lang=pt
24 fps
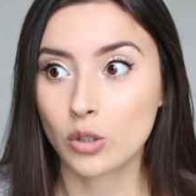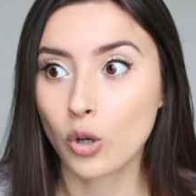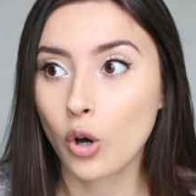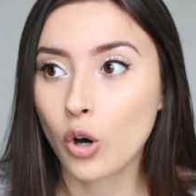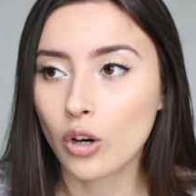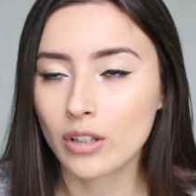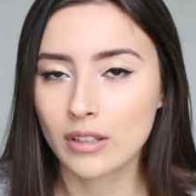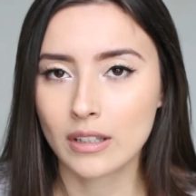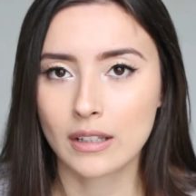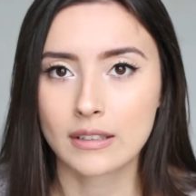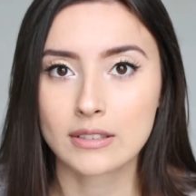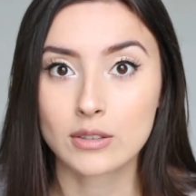
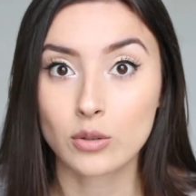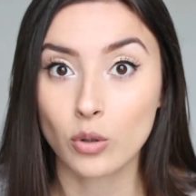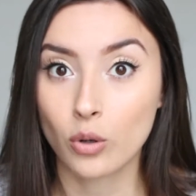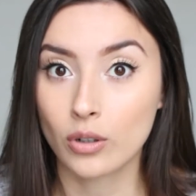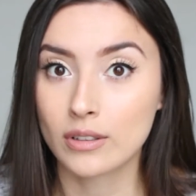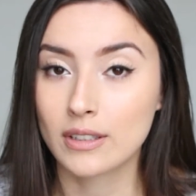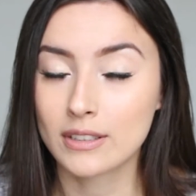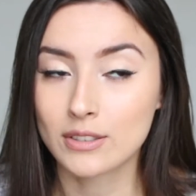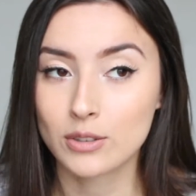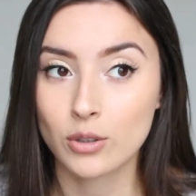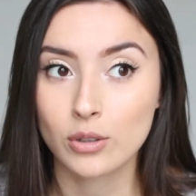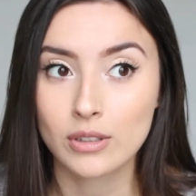Todas,
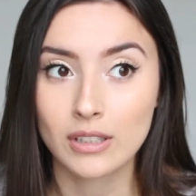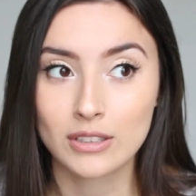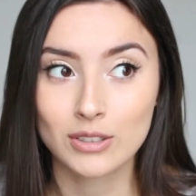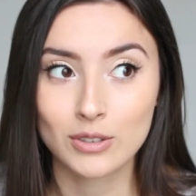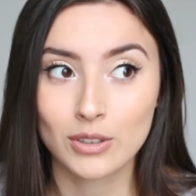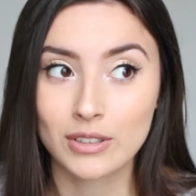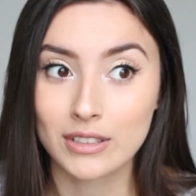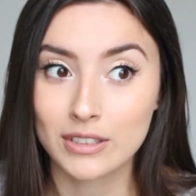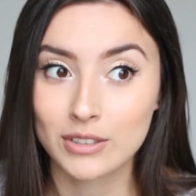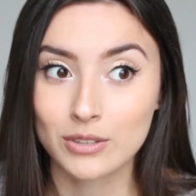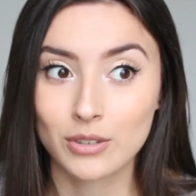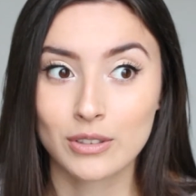todas, todas,
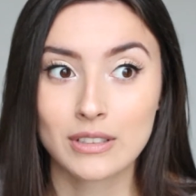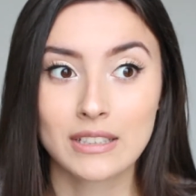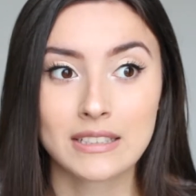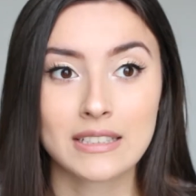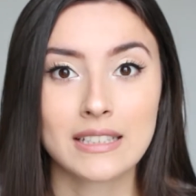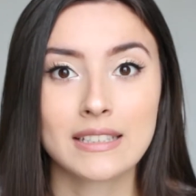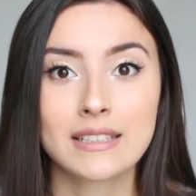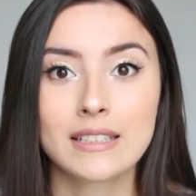todas, todas.